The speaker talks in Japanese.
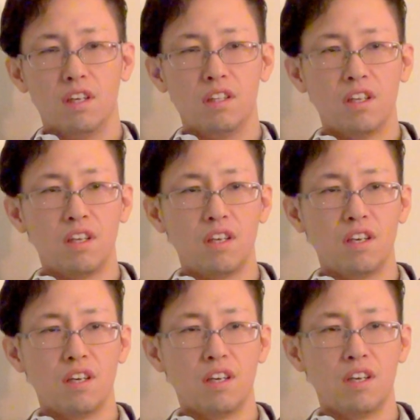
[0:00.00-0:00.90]

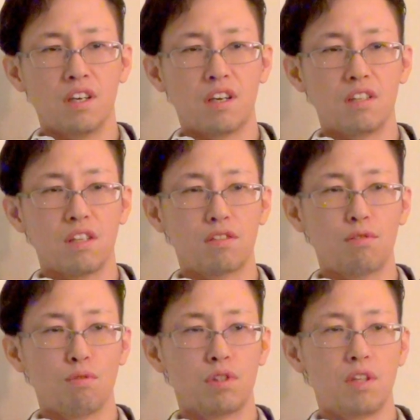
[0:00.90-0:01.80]
で警察
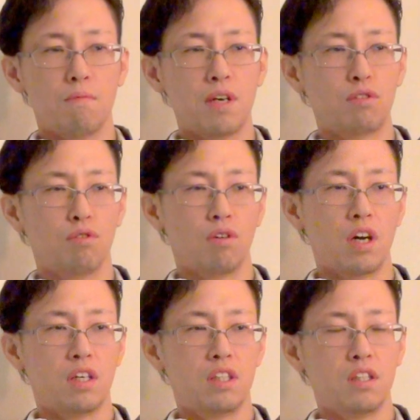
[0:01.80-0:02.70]
通してマンションの
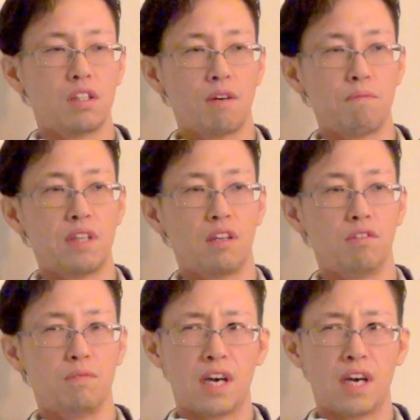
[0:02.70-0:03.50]
管理人さんみたいのに、